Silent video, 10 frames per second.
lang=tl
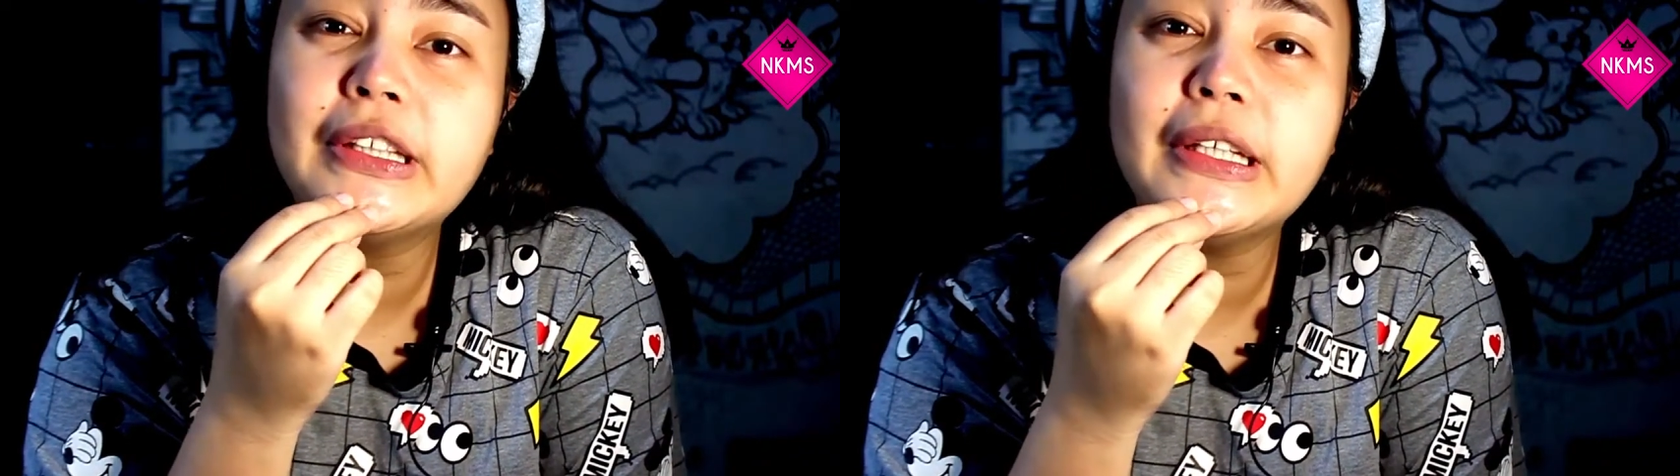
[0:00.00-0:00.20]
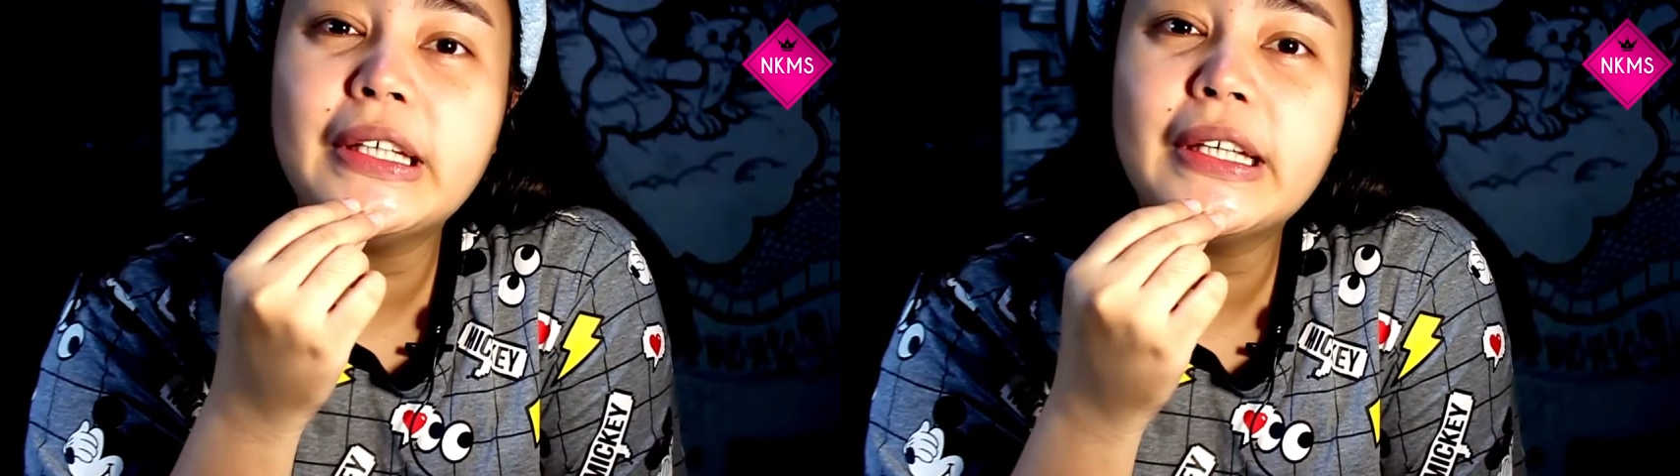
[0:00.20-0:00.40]

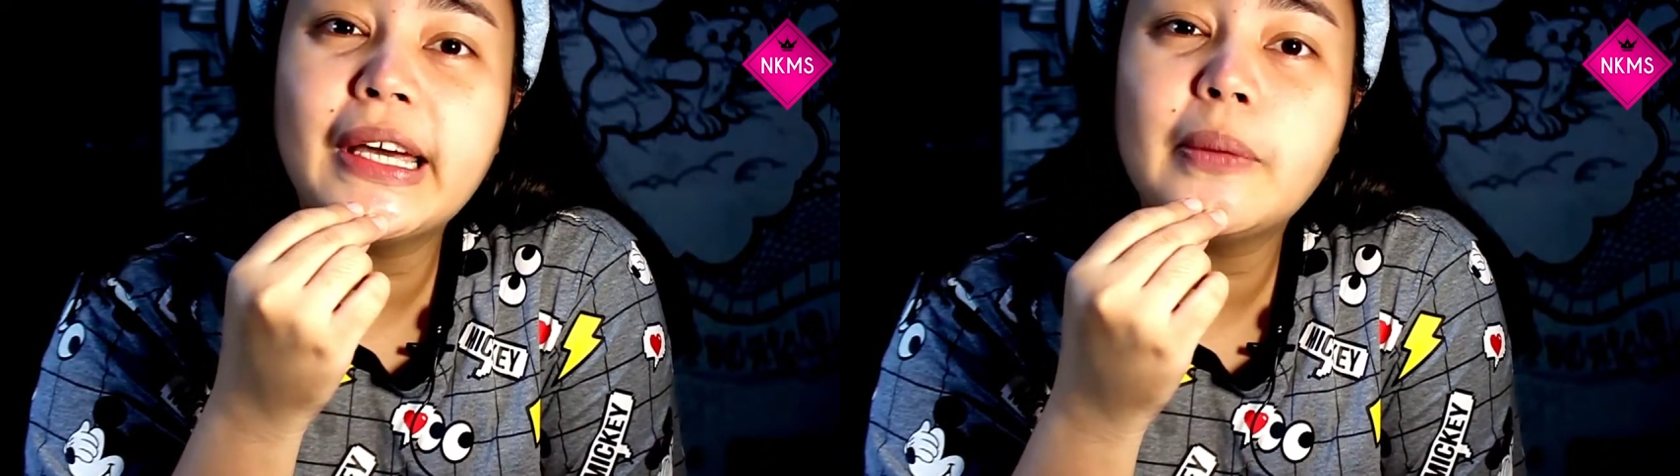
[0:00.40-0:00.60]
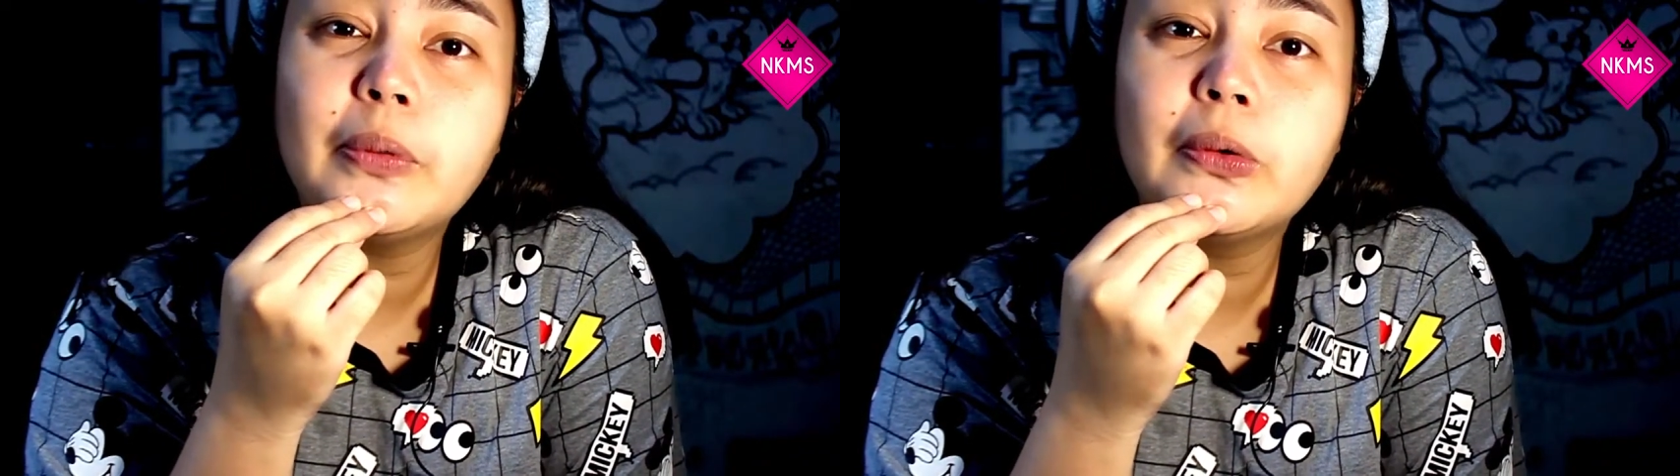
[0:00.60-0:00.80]
hindi
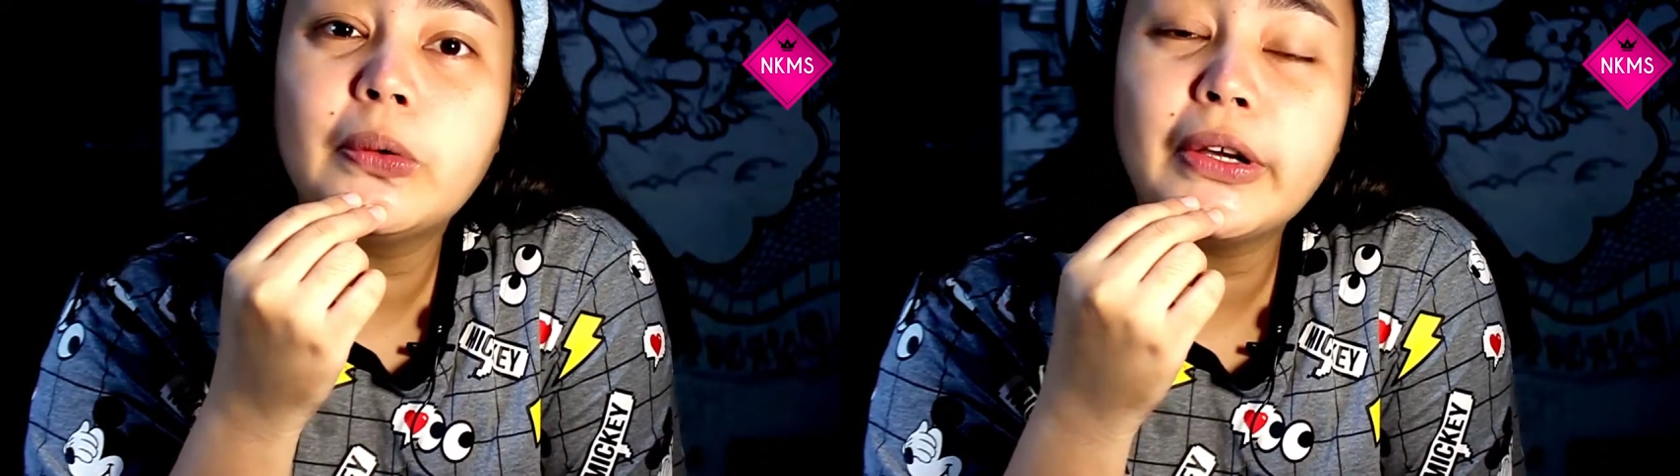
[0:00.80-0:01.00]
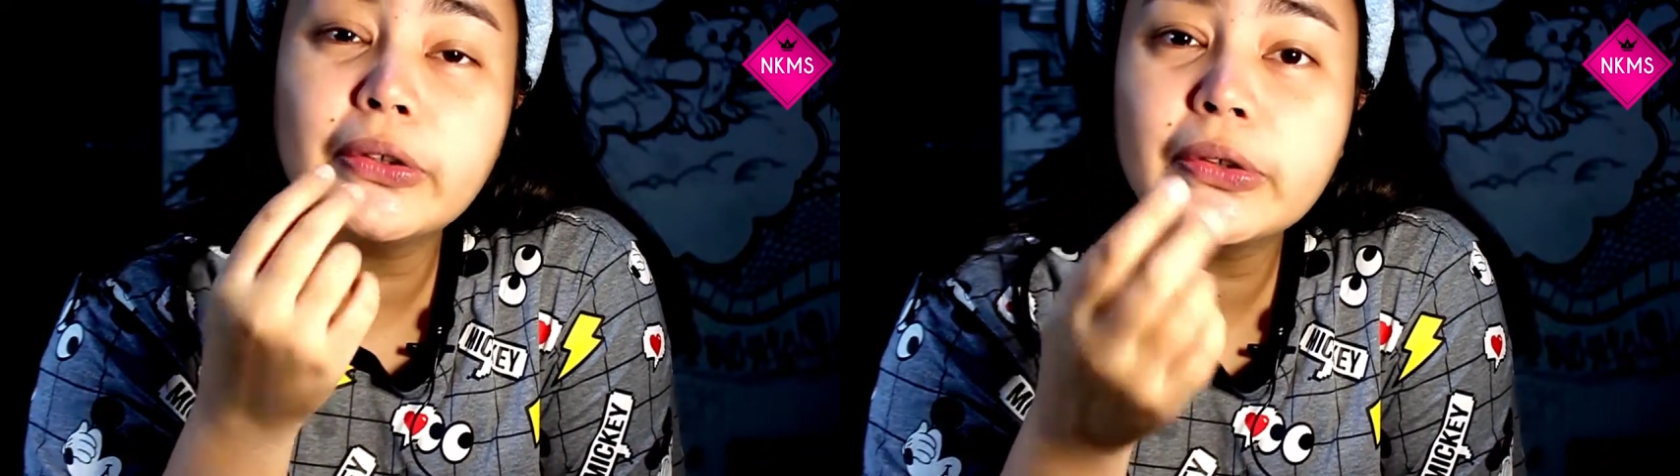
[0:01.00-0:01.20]
kaya po
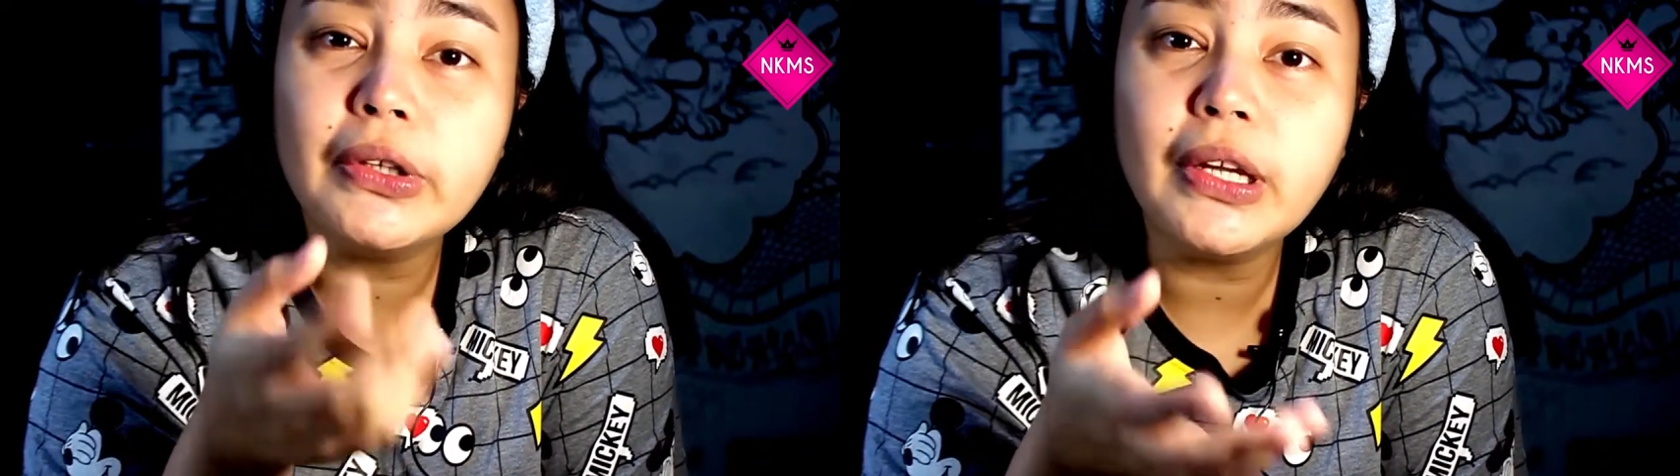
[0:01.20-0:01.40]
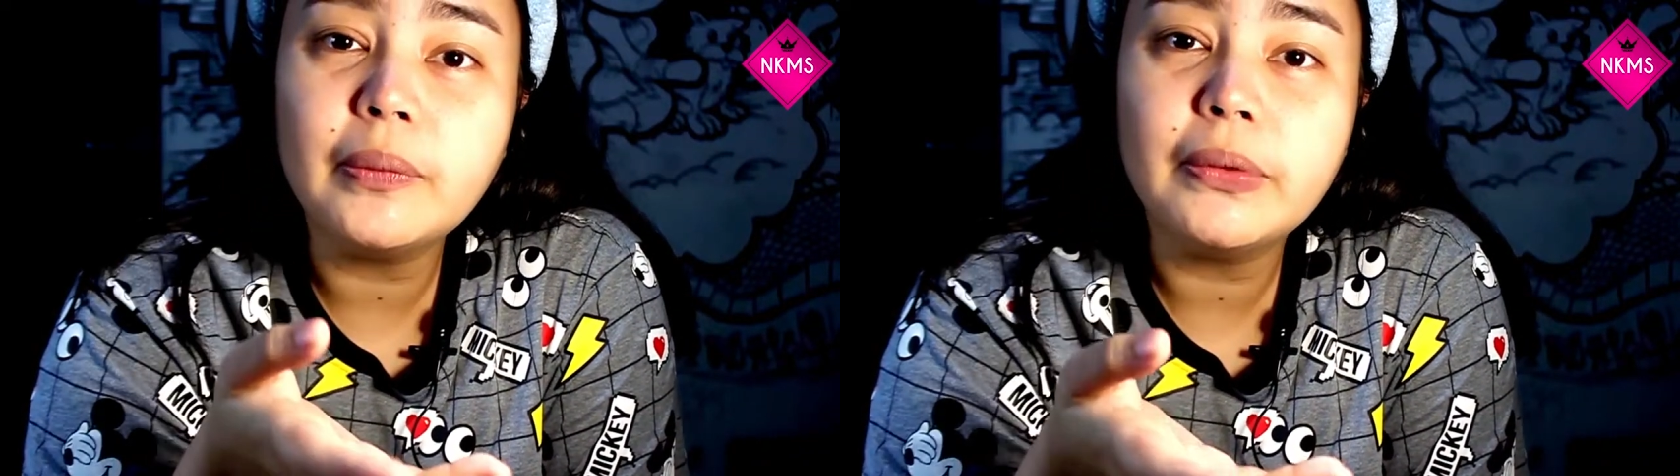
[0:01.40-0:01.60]
ngayon
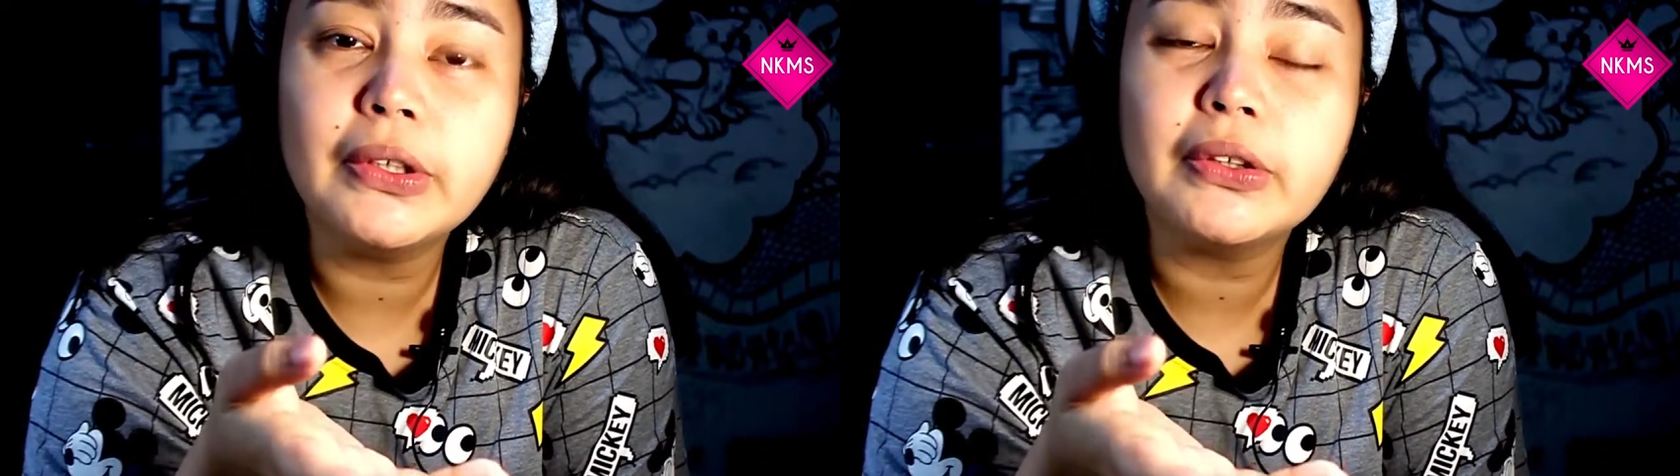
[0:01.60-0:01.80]
ko lang po